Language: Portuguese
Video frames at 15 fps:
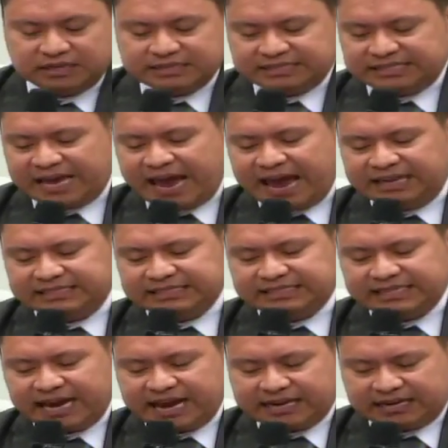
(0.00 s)
SEED
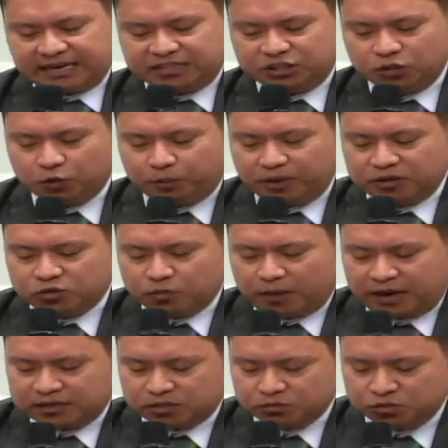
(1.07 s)
Cerca tinham um peso
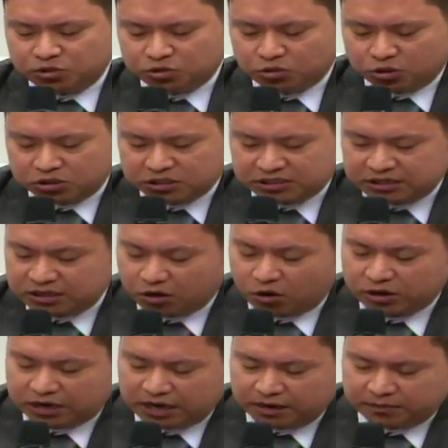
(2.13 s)
máximo de 2
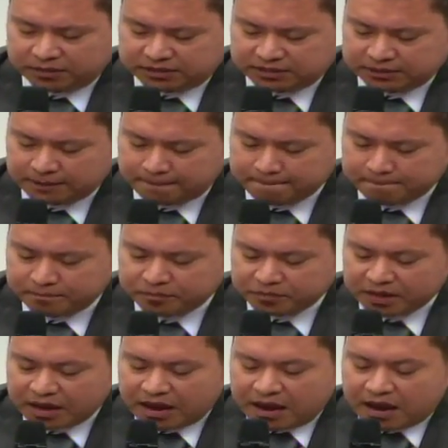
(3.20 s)
quilogramas.
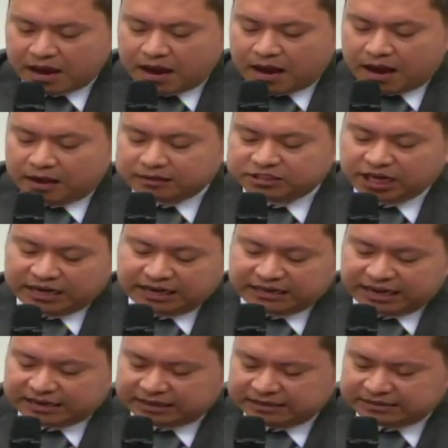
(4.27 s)
Já na
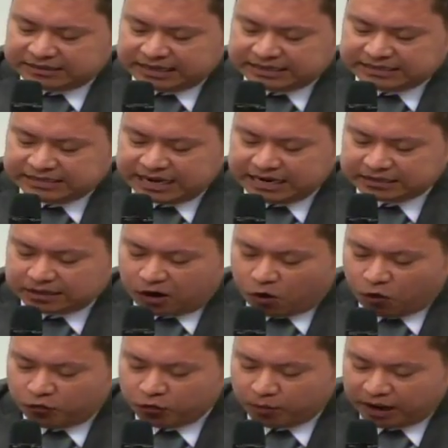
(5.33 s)
década de 60,
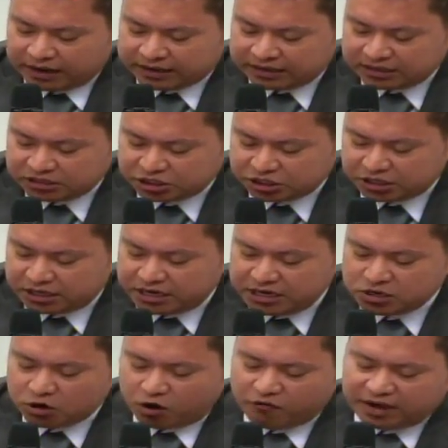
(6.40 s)
houve uma grande
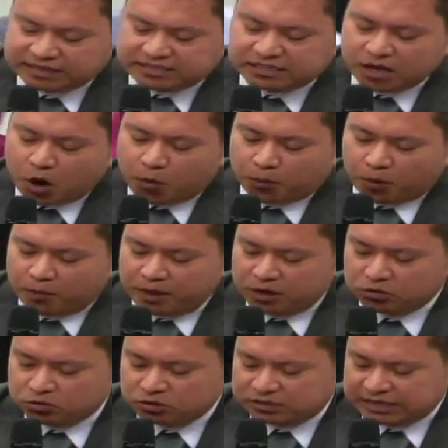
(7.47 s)
inovação por
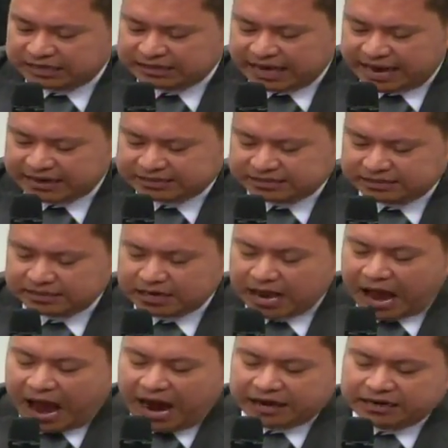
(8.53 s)
meio do SEDEX,
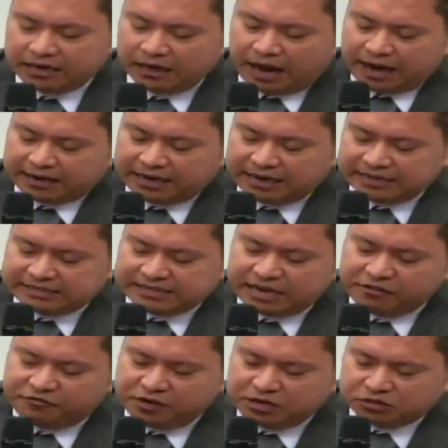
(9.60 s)
Aqui, aqueles
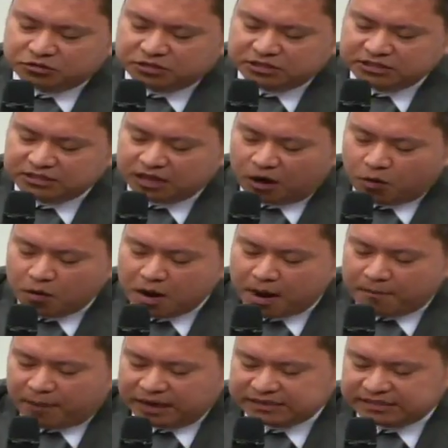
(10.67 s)
serviços, então,
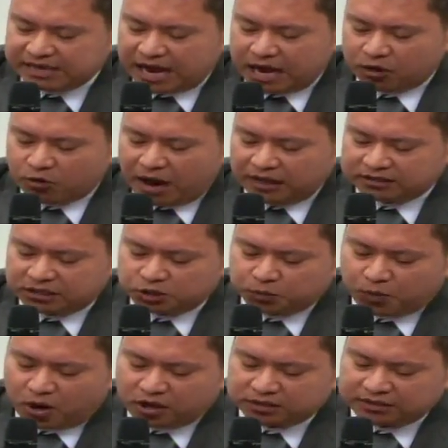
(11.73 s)
passaram a
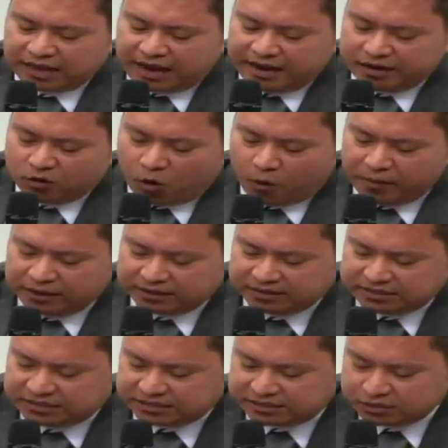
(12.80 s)
transportar
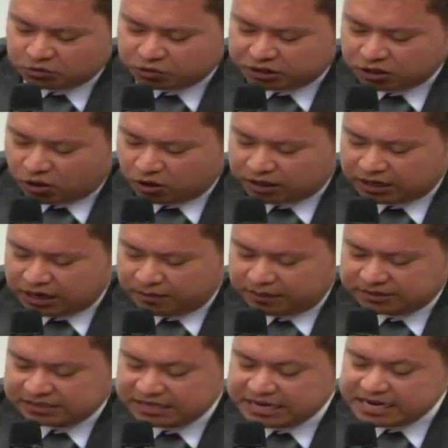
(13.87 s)
encomendas de 5
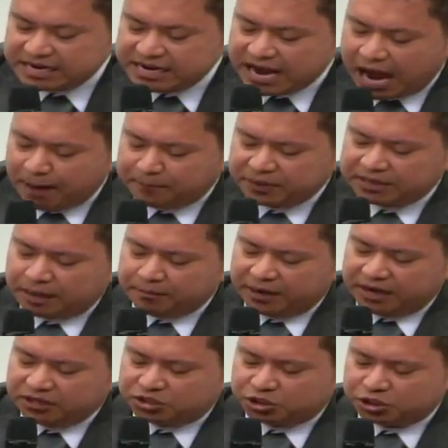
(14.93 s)
quilogramas. E,
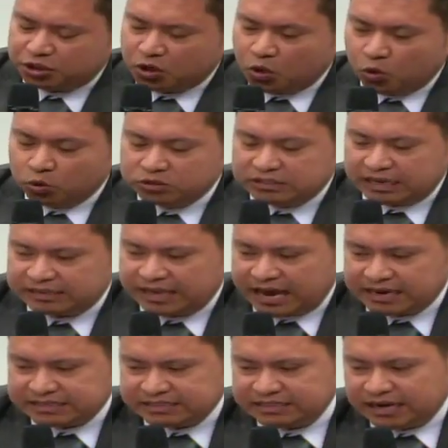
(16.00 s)
rapidamente, o
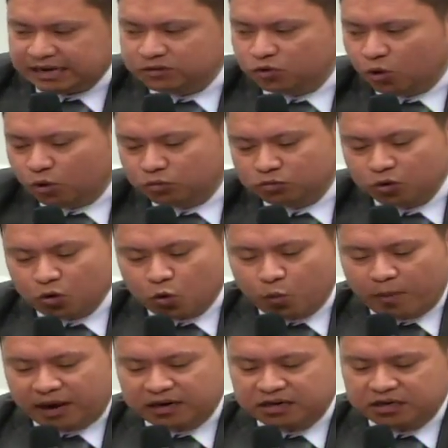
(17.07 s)
SEDEX ganhou
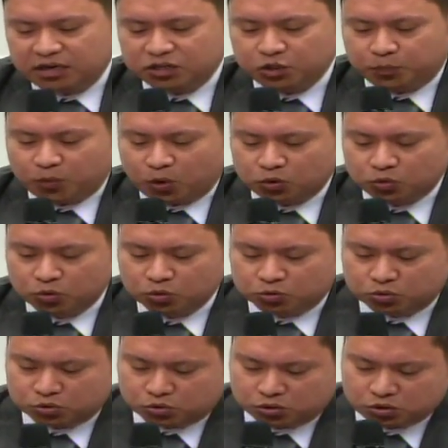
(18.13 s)
uma linha de
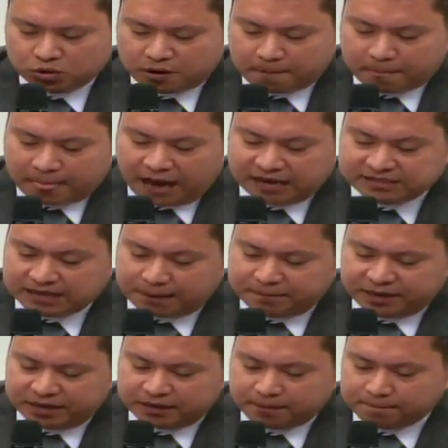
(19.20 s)
produtos, a
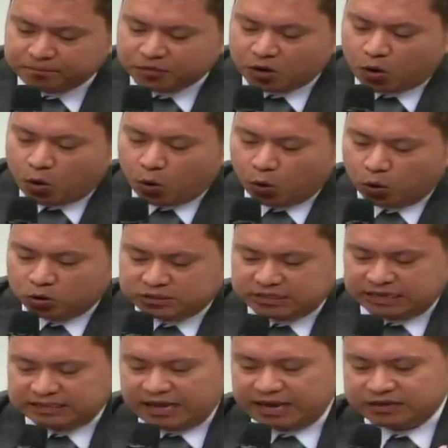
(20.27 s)
saber, o
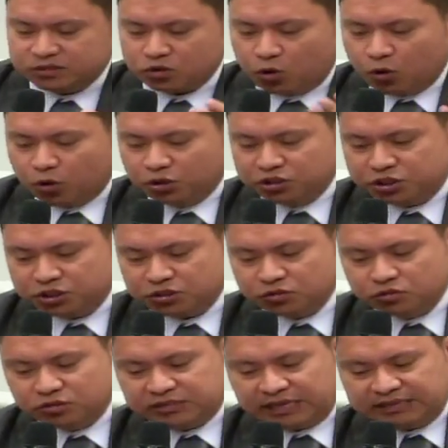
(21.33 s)
SEDEX hoje,
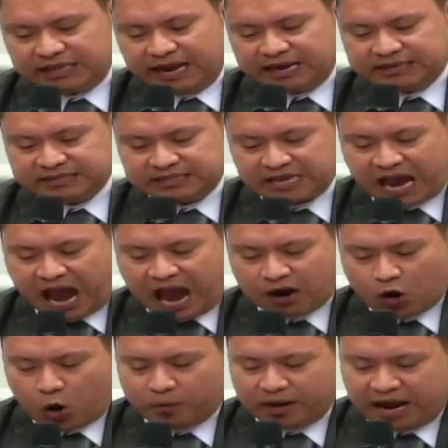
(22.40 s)
o SEDEX a
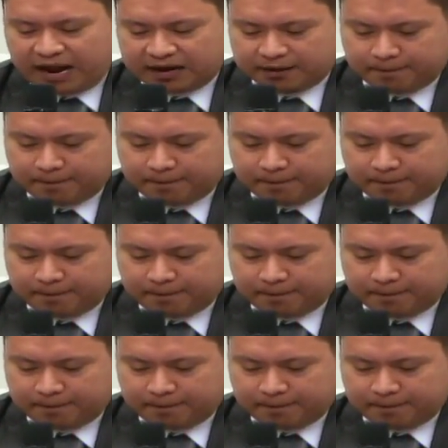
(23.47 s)
cobrar.